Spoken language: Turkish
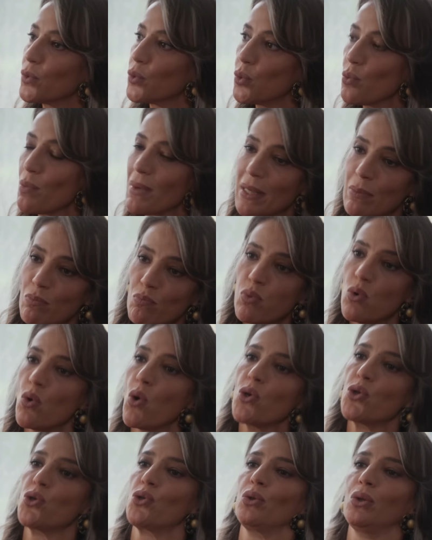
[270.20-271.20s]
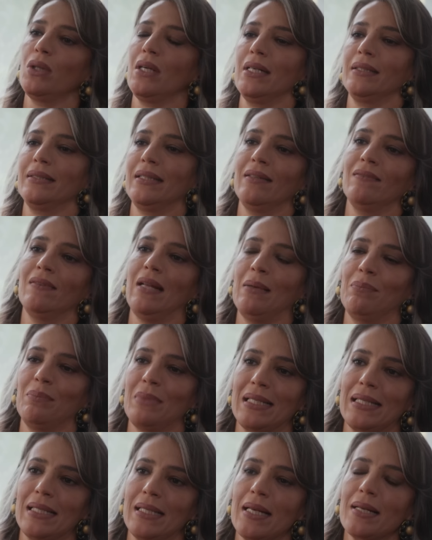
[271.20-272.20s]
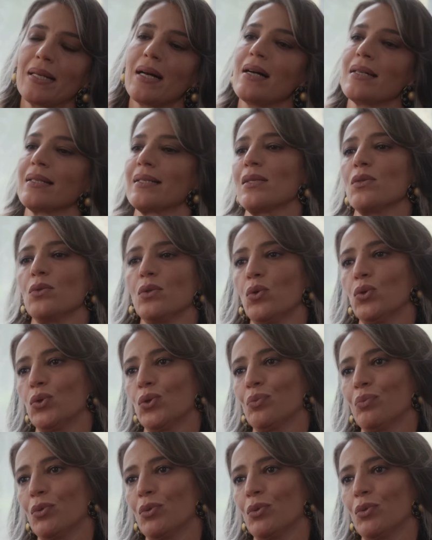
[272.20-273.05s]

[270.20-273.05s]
Umay'ın bu koşullarda evlenmesine razı olur